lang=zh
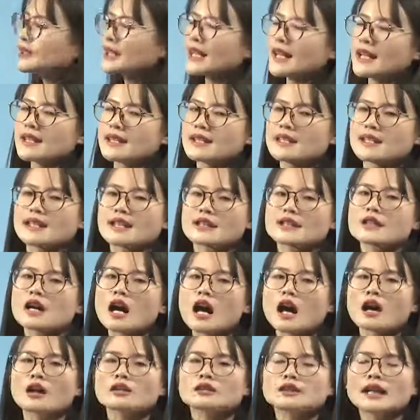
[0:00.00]
点介
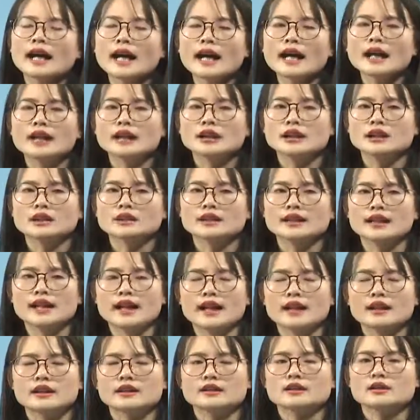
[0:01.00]
绍太和
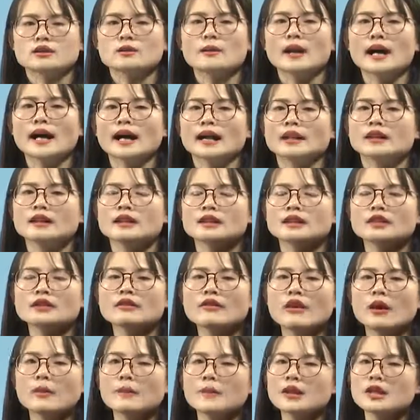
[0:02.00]
殿，是吧？一
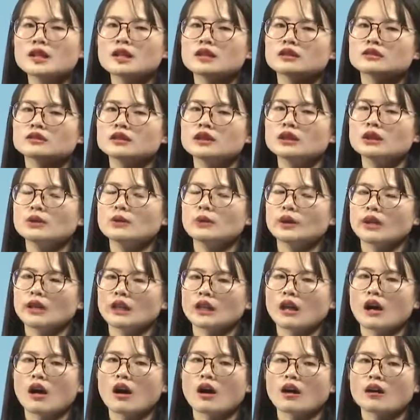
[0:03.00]
方面地位
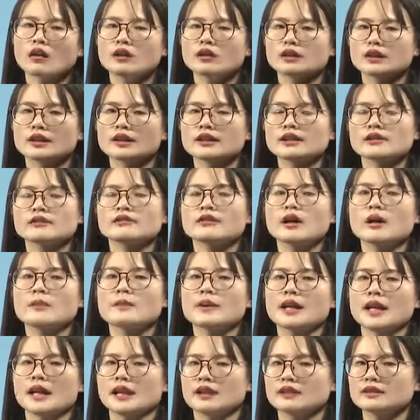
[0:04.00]
高，另一方
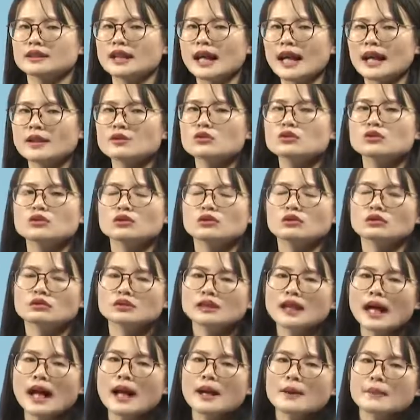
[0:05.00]
面它具有
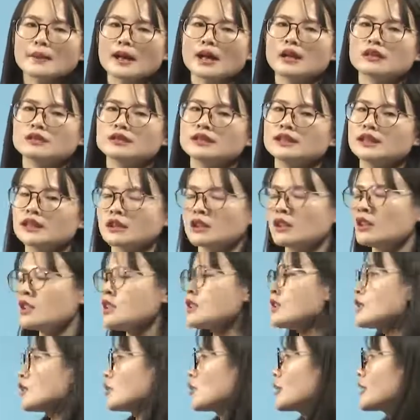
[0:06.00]
代表性，
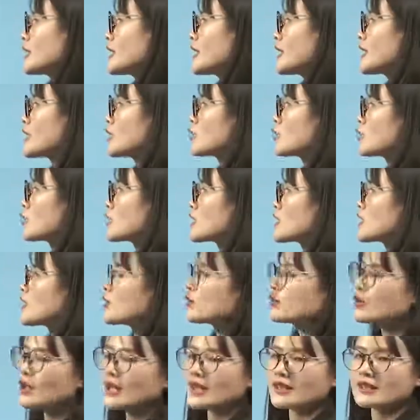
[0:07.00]
所以作者
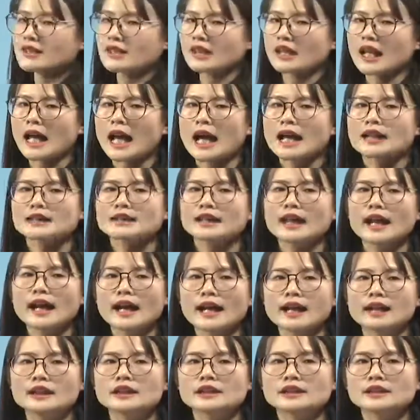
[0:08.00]
选择了
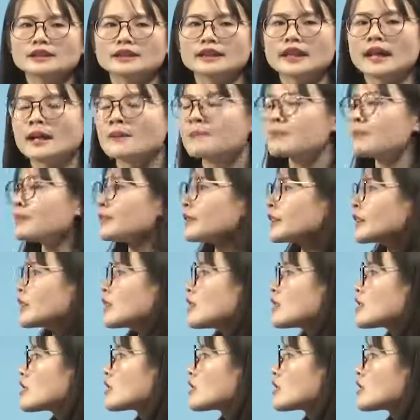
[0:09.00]
太和殿。那